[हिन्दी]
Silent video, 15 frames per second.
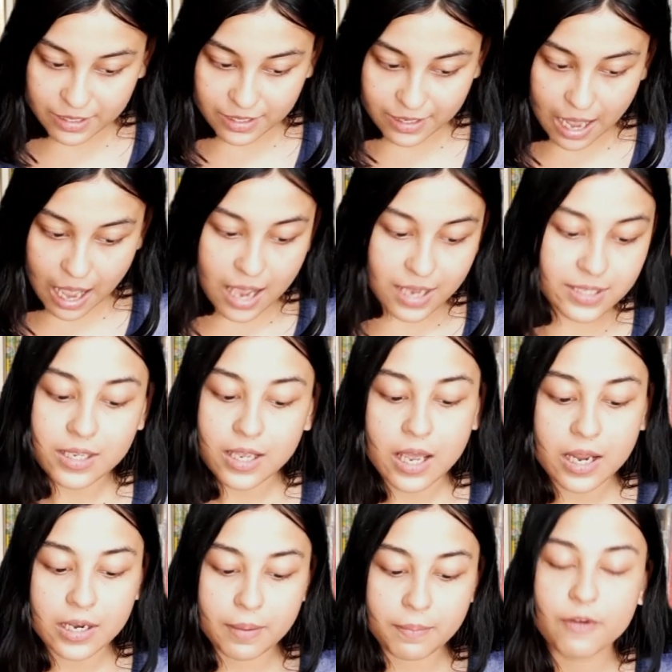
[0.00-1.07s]
मद्रास
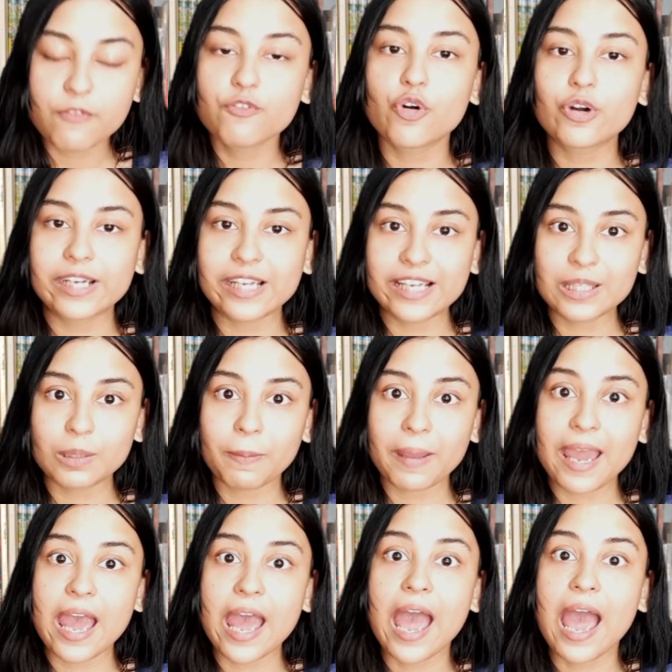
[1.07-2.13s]
नंबर फोर्टीन पे
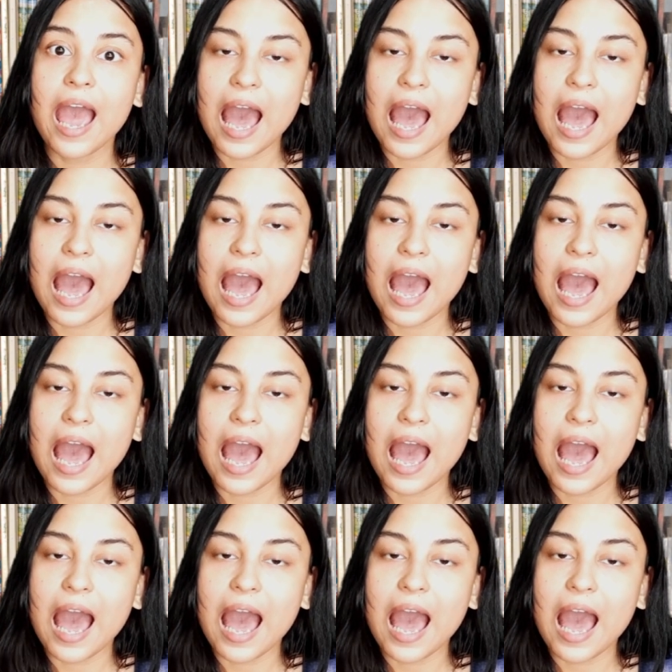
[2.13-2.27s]
है